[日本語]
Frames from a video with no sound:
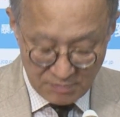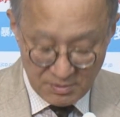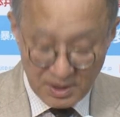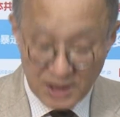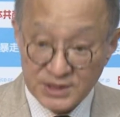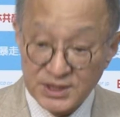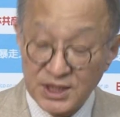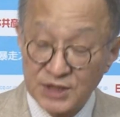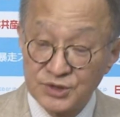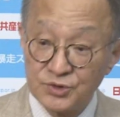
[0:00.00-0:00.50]

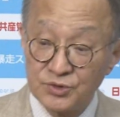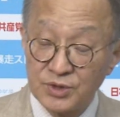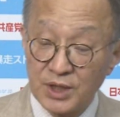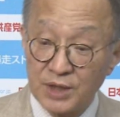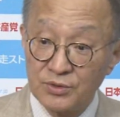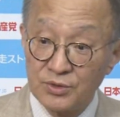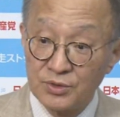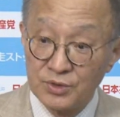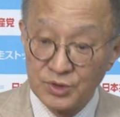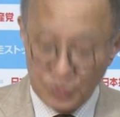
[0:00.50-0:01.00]
まあ、3長
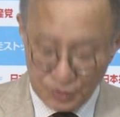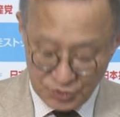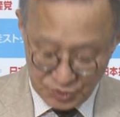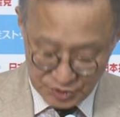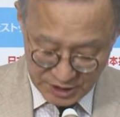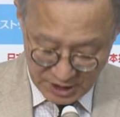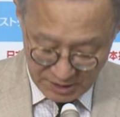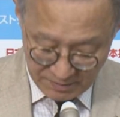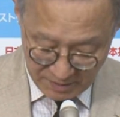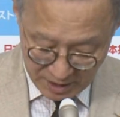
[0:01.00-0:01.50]
官の共
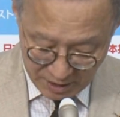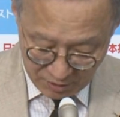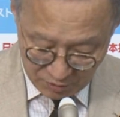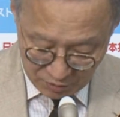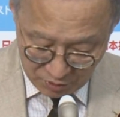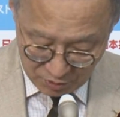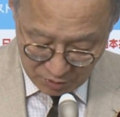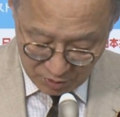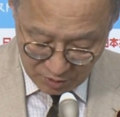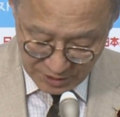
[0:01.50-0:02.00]
同声明
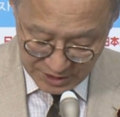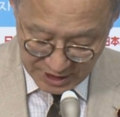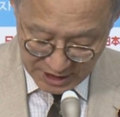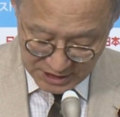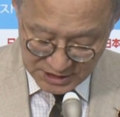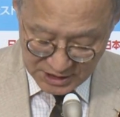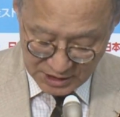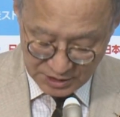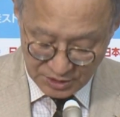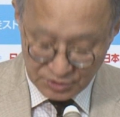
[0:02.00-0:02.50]
を
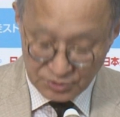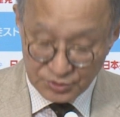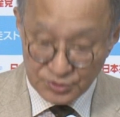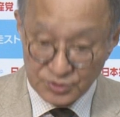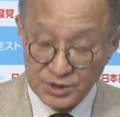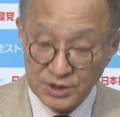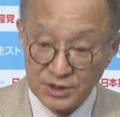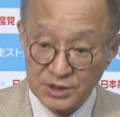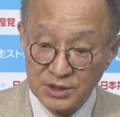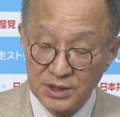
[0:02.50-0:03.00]
出したというこ
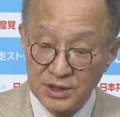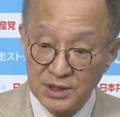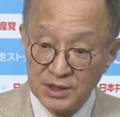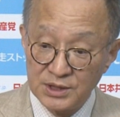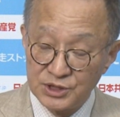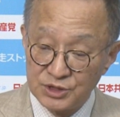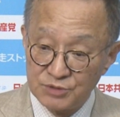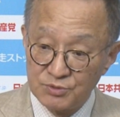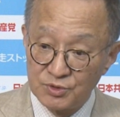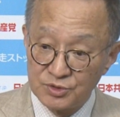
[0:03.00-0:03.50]
とに
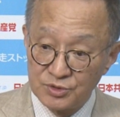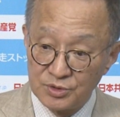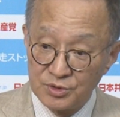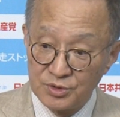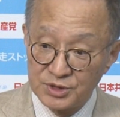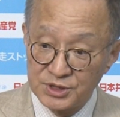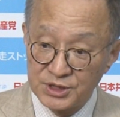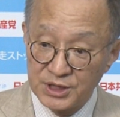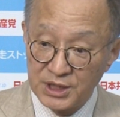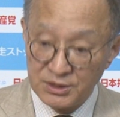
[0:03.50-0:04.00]
注目
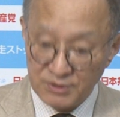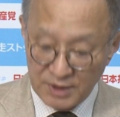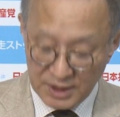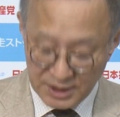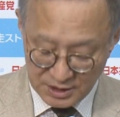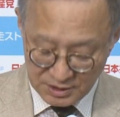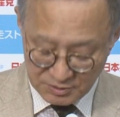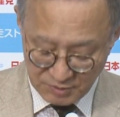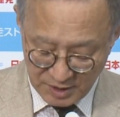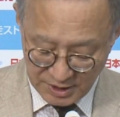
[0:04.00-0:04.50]
をしているわ
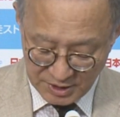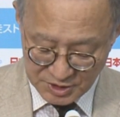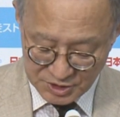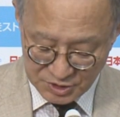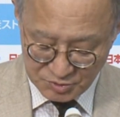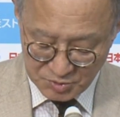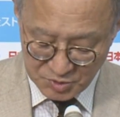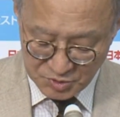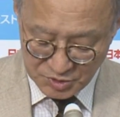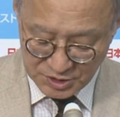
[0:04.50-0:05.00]
けで、我々
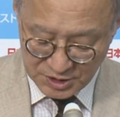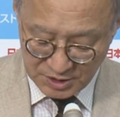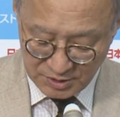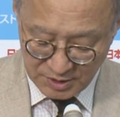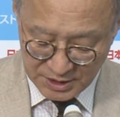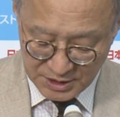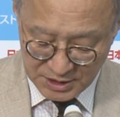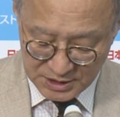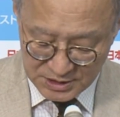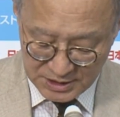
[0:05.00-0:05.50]
注目してい
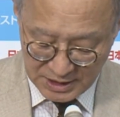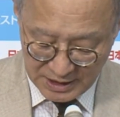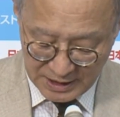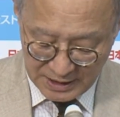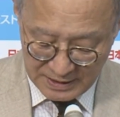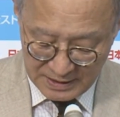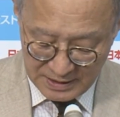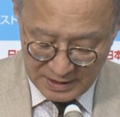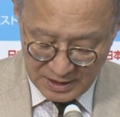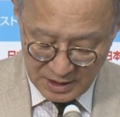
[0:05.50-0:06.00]
るわけです
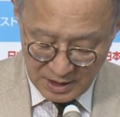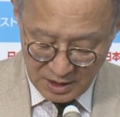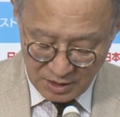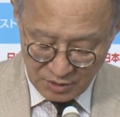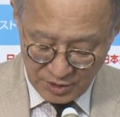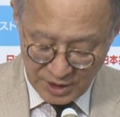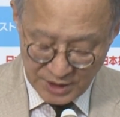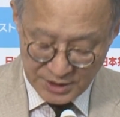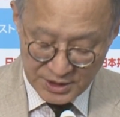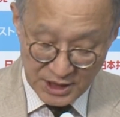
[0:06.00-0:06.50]
が、
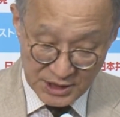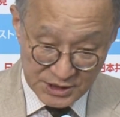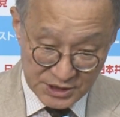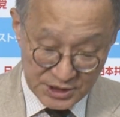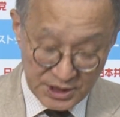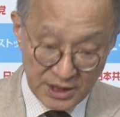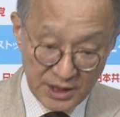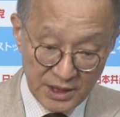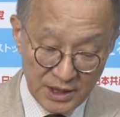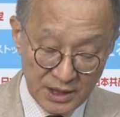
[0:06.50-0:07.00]
これに対
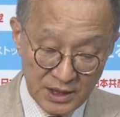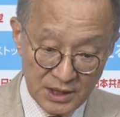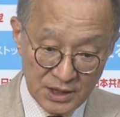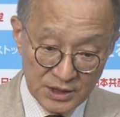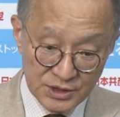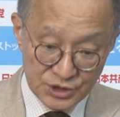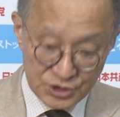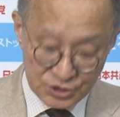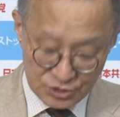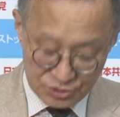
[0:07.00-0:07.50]
して
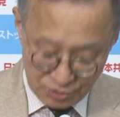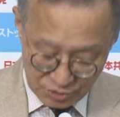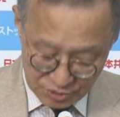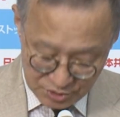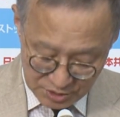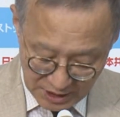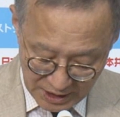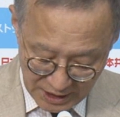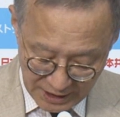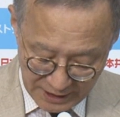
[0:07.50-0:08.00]
中
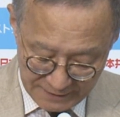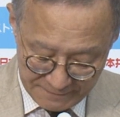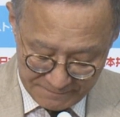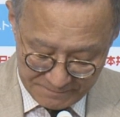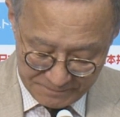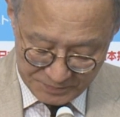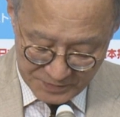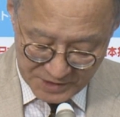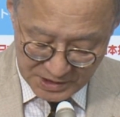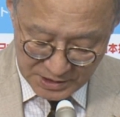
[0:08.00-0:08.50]
国が
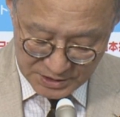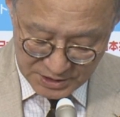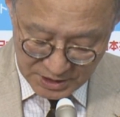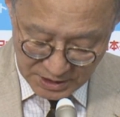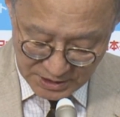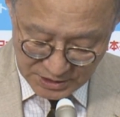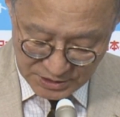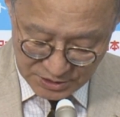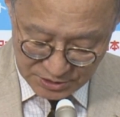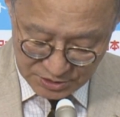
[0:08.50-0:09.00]
す
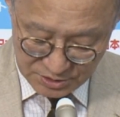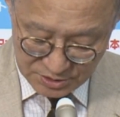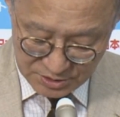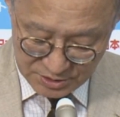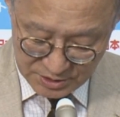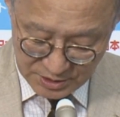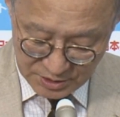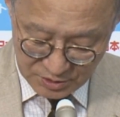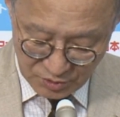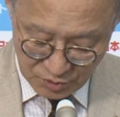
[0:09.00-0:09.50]
かさず
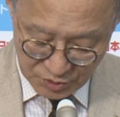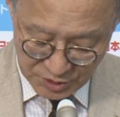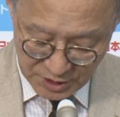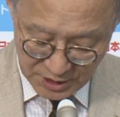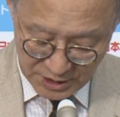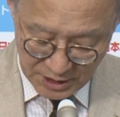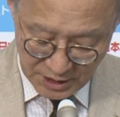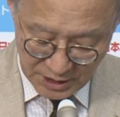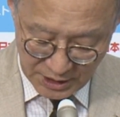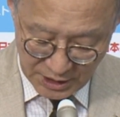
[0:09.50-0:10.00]
肯
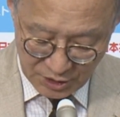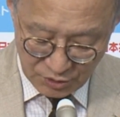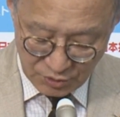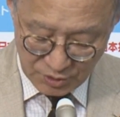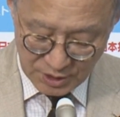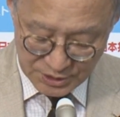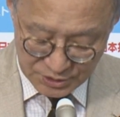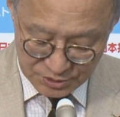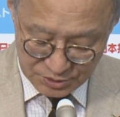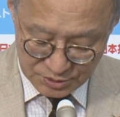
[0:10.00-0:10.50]
定的に
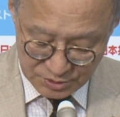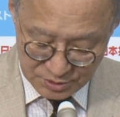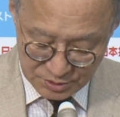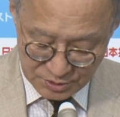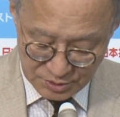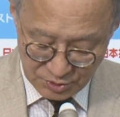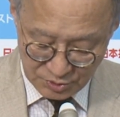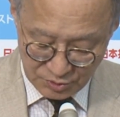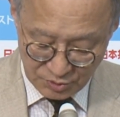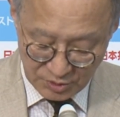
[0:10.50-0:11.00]
評価する
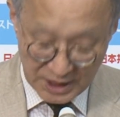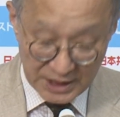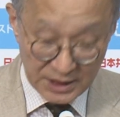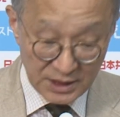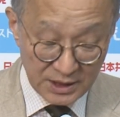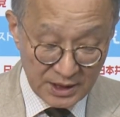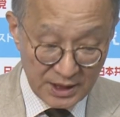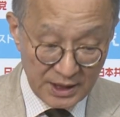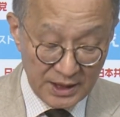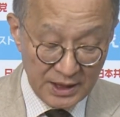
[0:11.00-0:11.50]
ということが
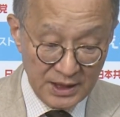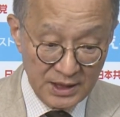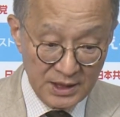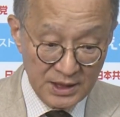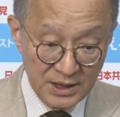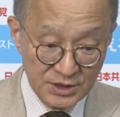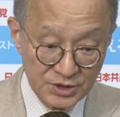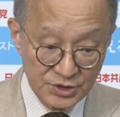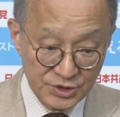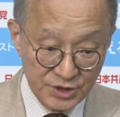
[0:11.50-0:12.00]
あって、
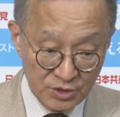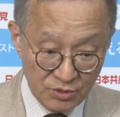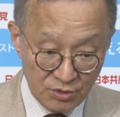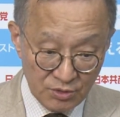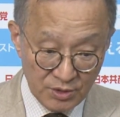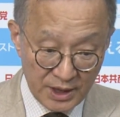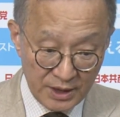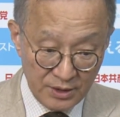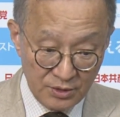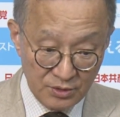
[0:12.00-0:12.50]
そして
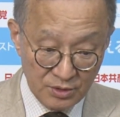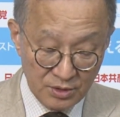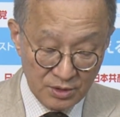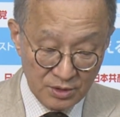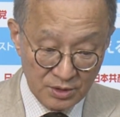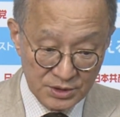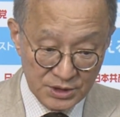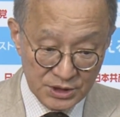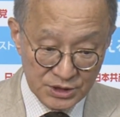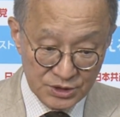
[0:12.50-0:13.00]
今回
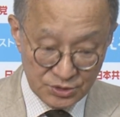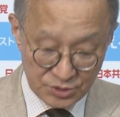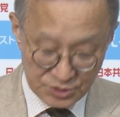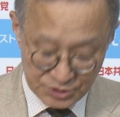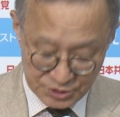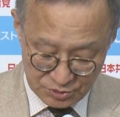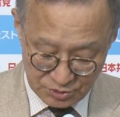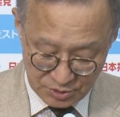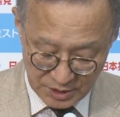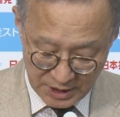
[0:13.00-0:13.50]
の日露
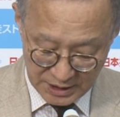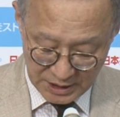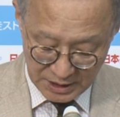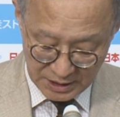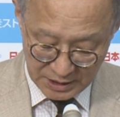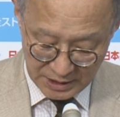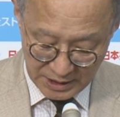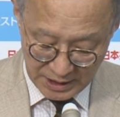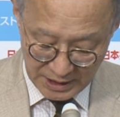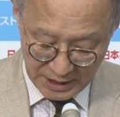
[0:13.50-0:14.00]
首脳会
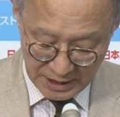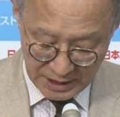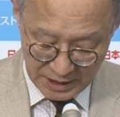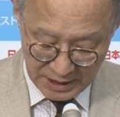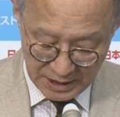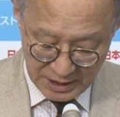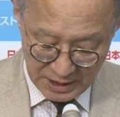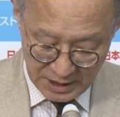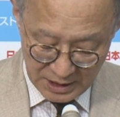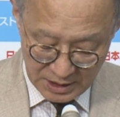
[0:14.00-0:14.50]
談
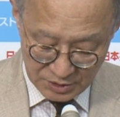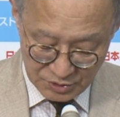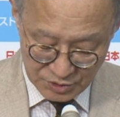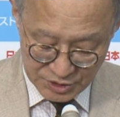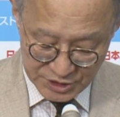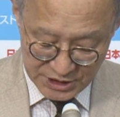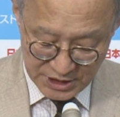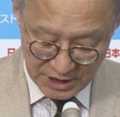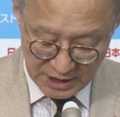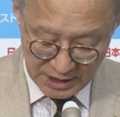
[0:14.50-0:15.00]
で、
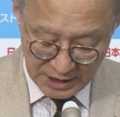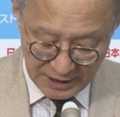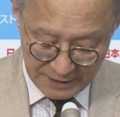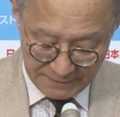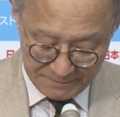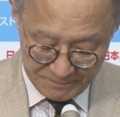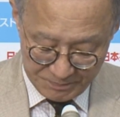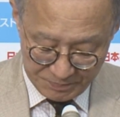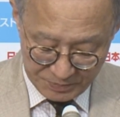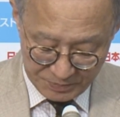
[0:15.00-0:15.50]
ロシアが